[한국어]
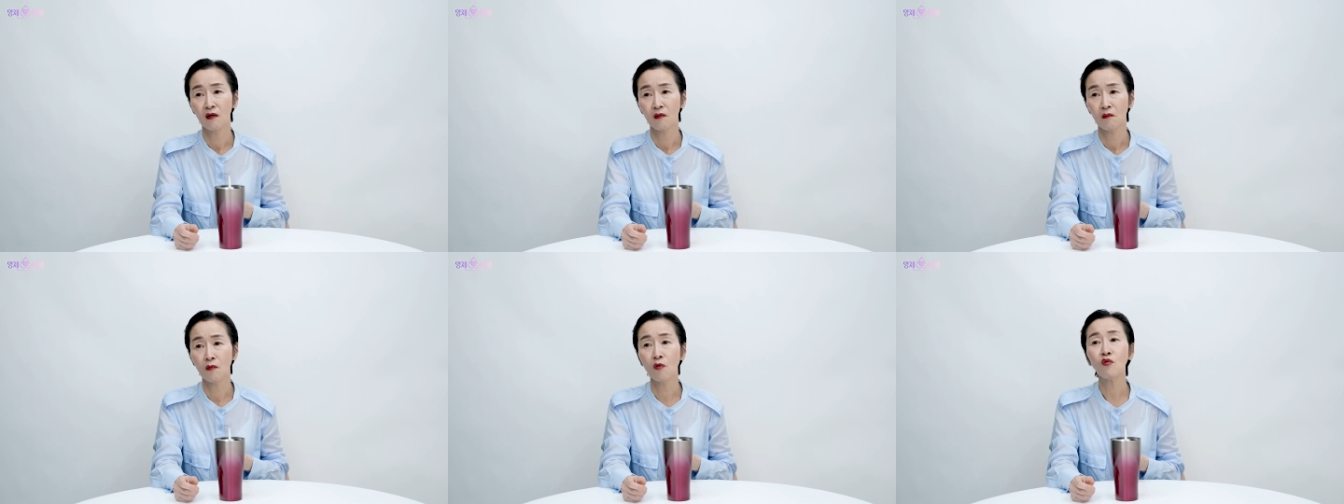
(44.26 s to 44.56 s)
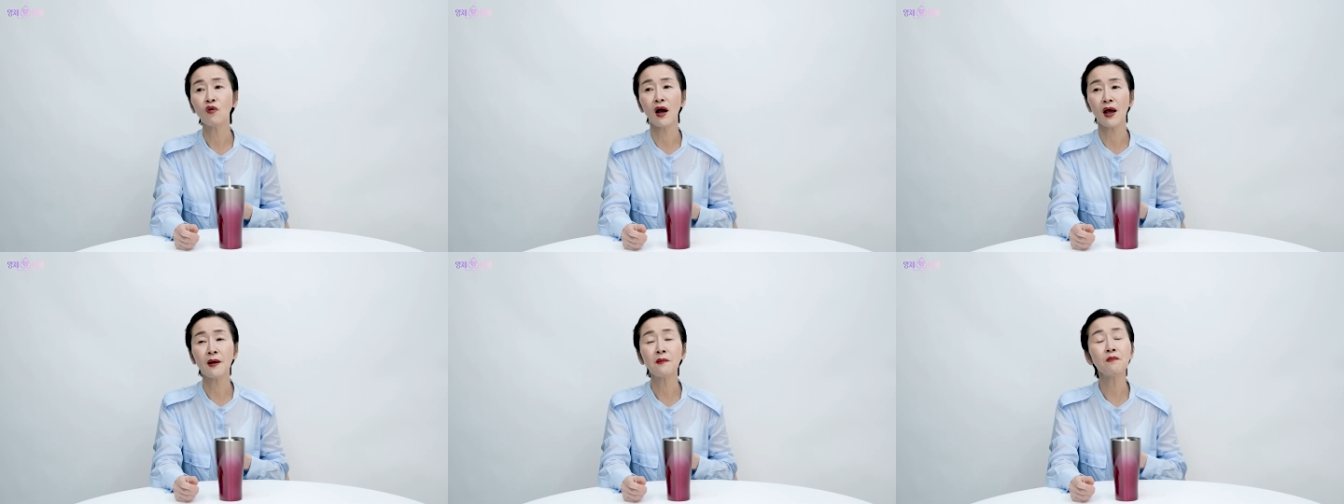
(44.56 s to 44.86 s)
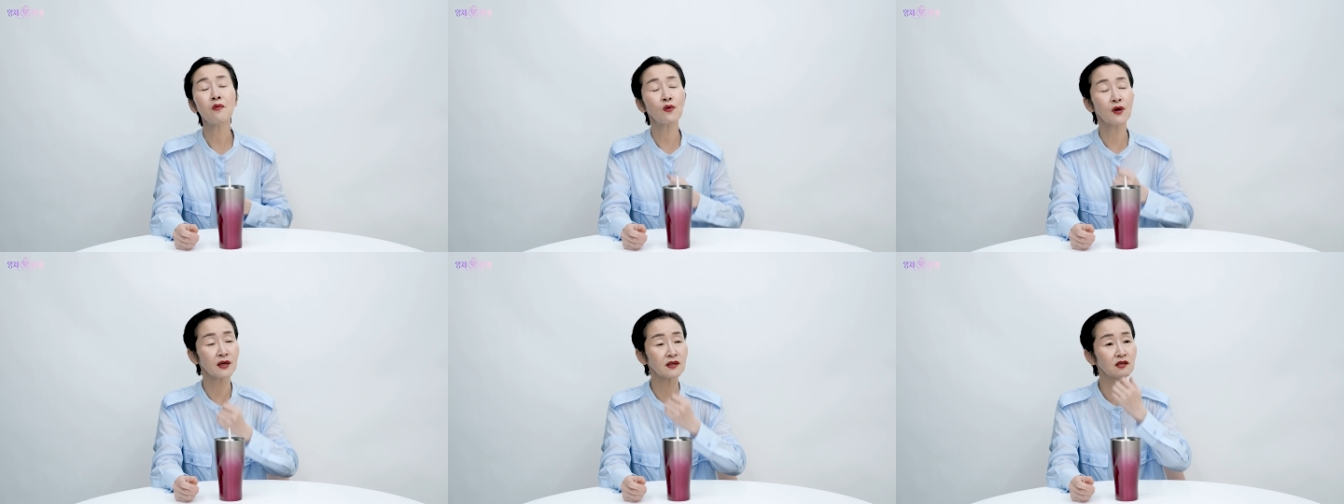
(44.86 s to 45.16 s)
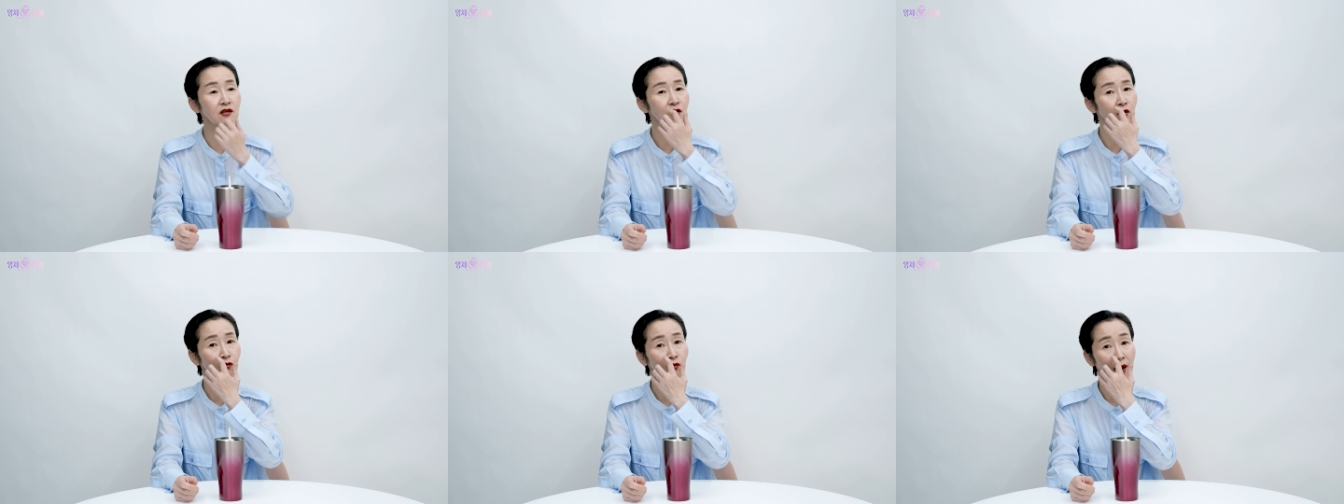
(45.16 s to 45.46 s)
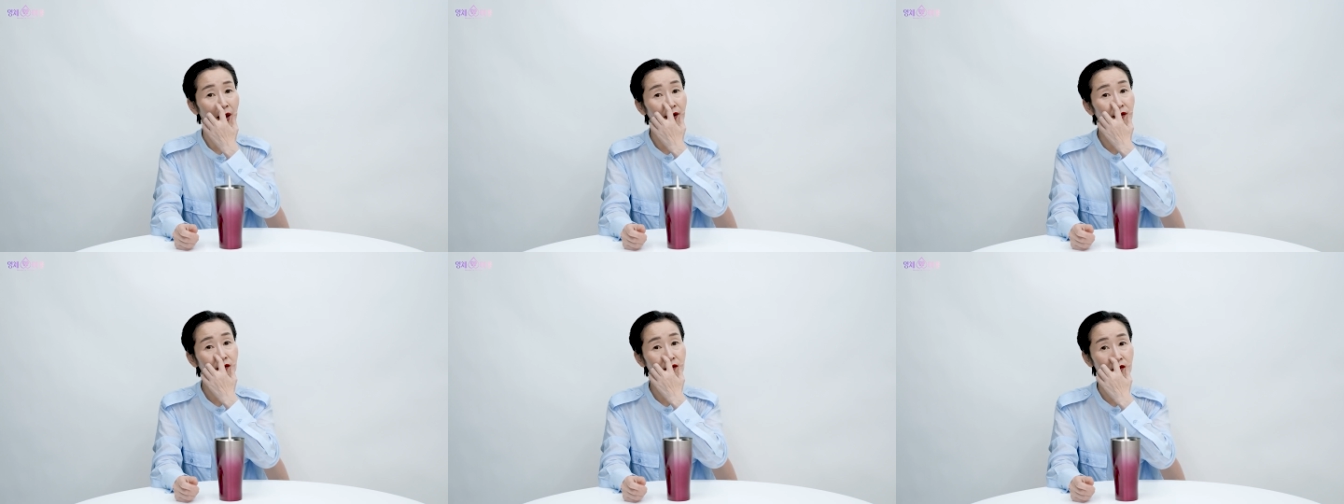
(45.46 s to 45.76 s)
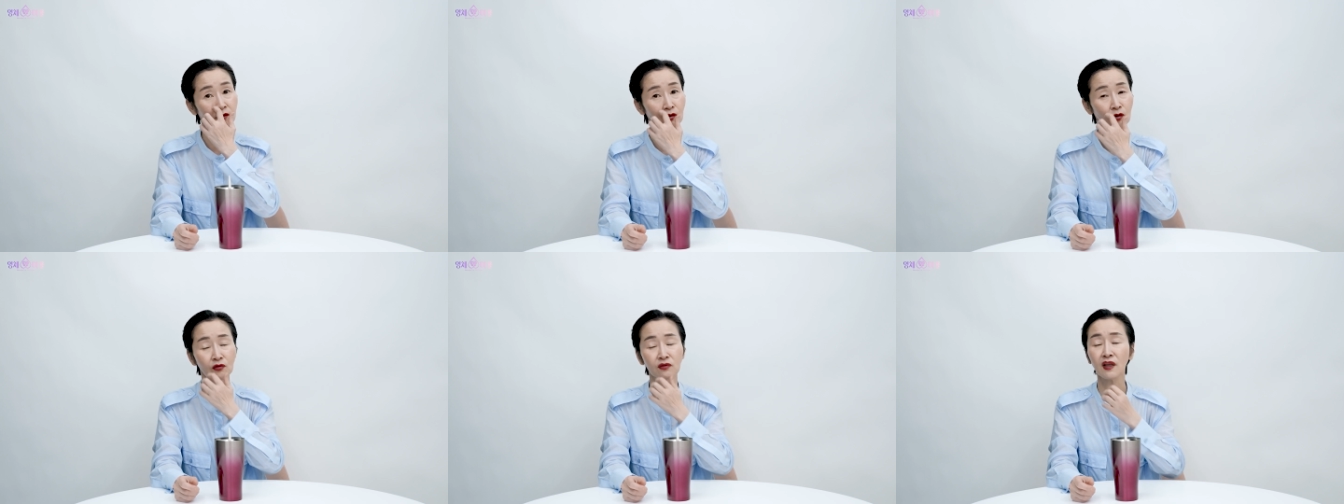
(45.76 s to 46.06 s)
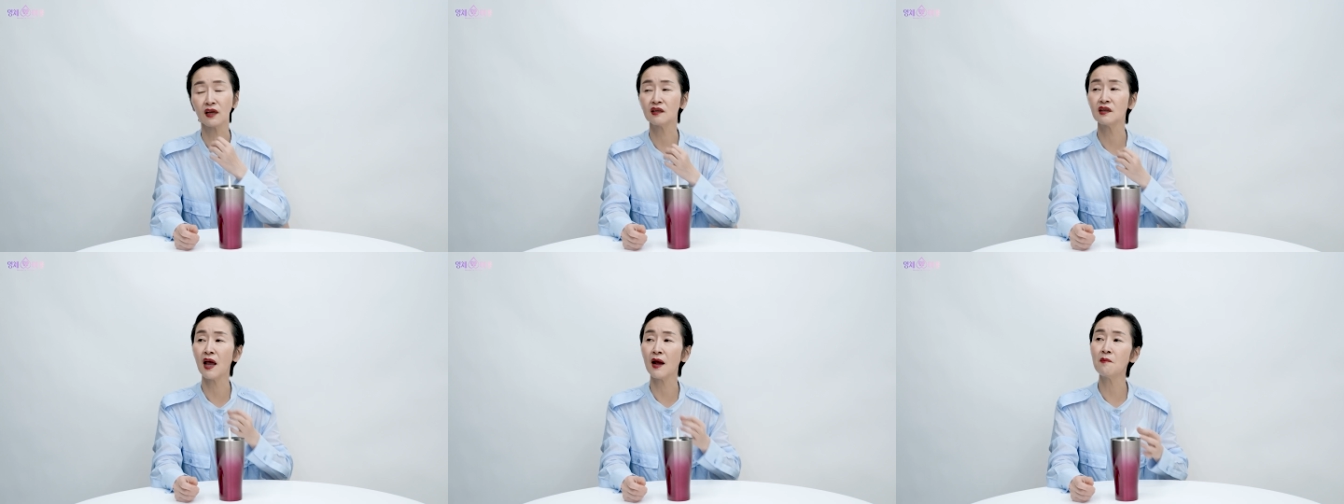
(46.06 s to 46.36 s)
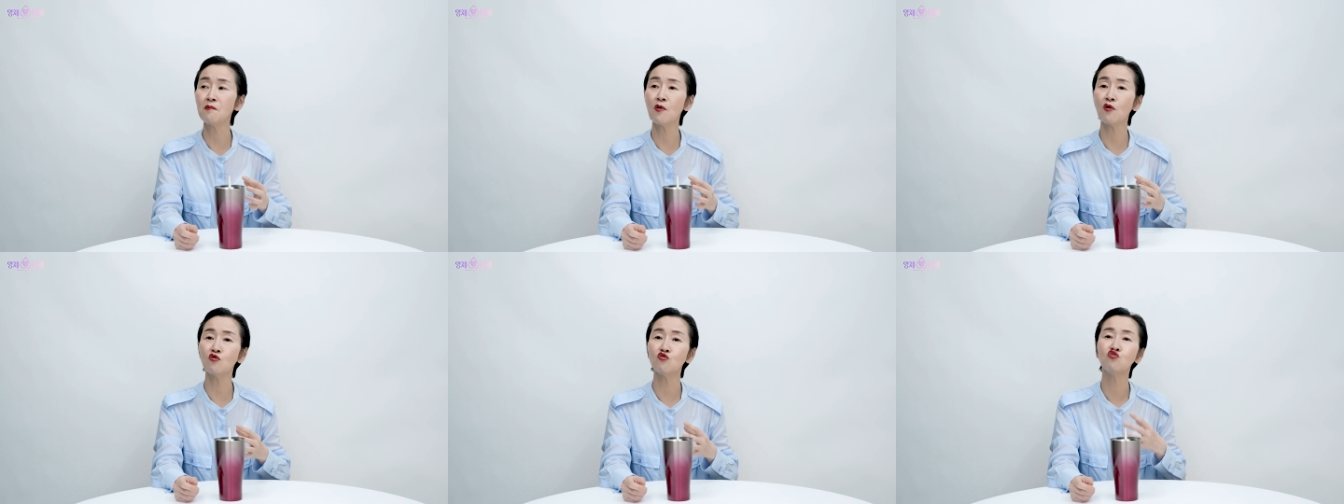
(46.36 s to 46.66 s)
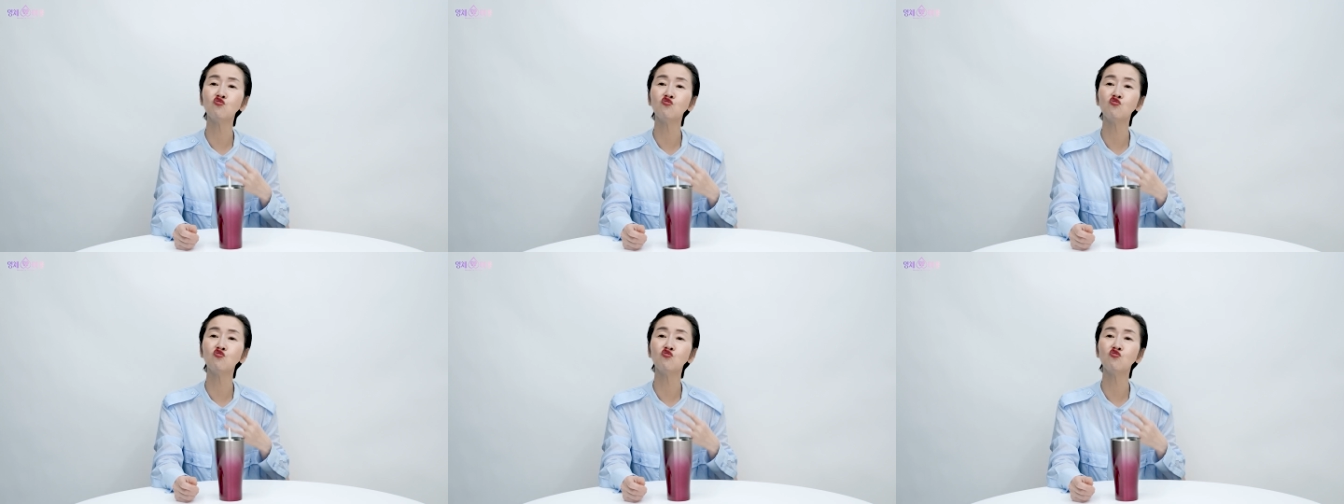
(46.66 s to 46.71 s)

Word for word: 뭔가 행복해지려고 애를 쓰죠. 근데 그 행복을